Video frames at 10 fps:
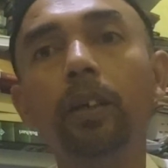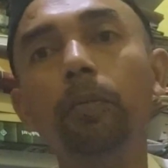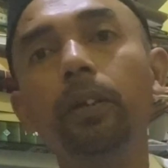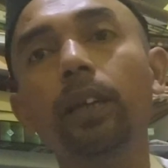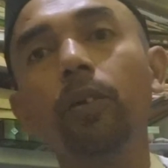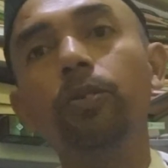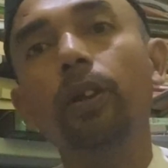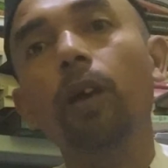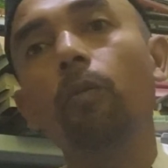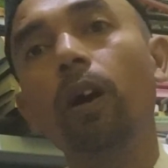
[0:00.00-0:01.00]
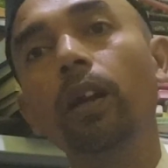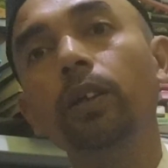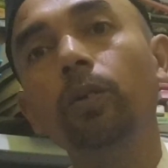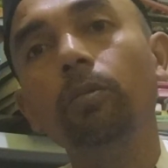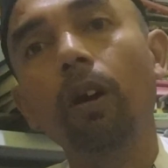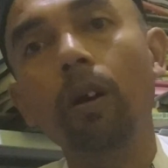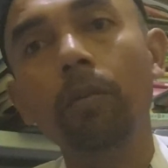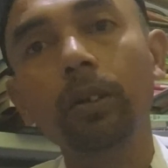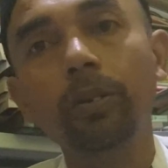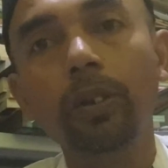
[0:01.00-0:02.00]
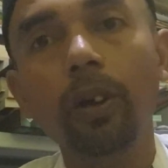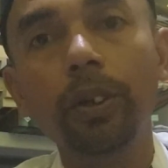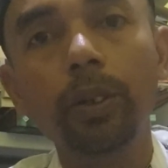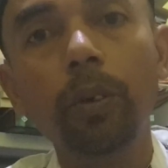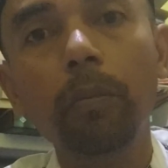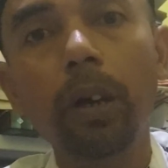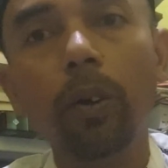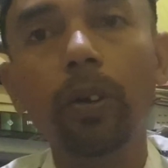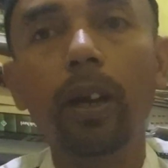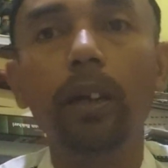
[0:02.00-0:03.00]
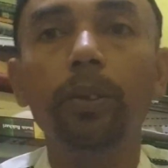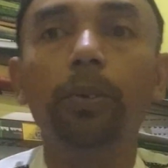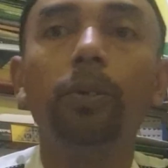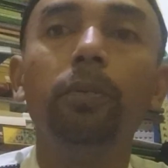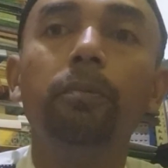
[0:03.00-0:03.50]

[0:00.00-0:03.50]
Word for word: Demikian assalamualaikum warahmatullahi wabarakatuh.